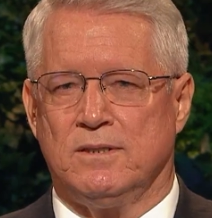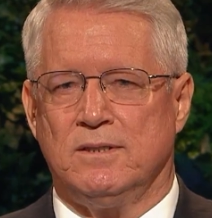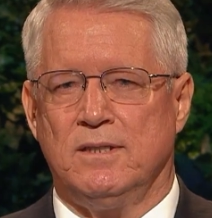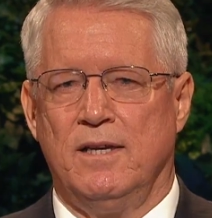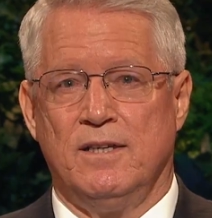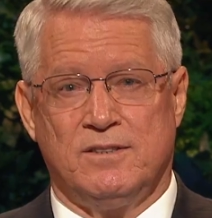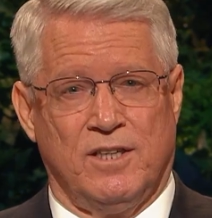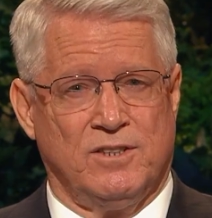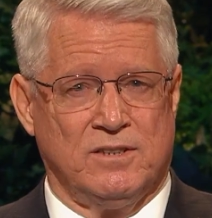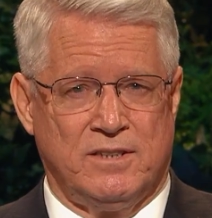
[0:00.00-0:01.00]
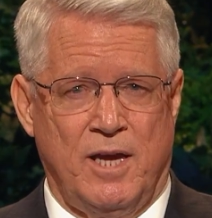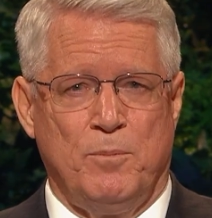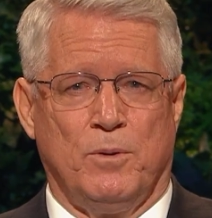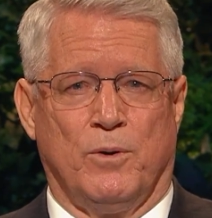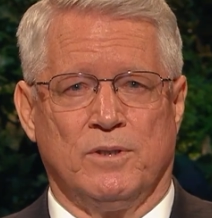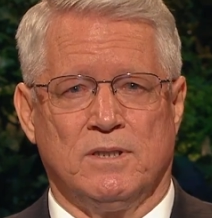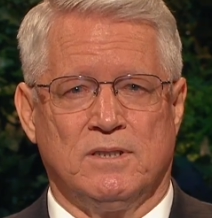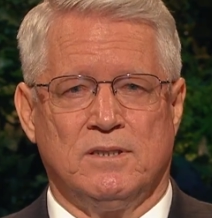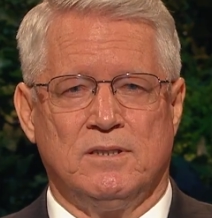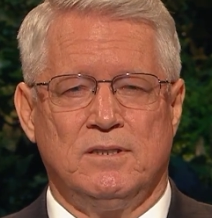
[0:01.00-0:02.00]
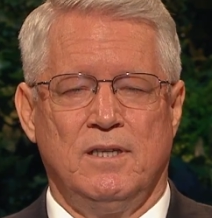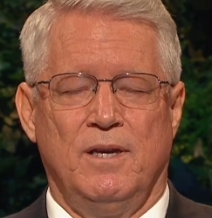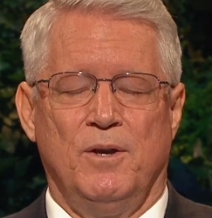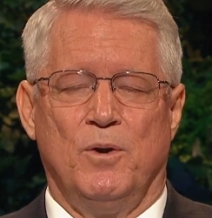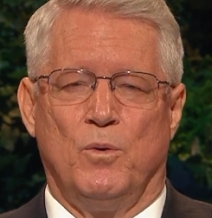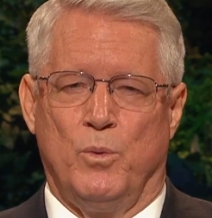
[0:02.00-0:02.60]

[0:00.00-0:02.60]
体化を招く危険性が生まれます。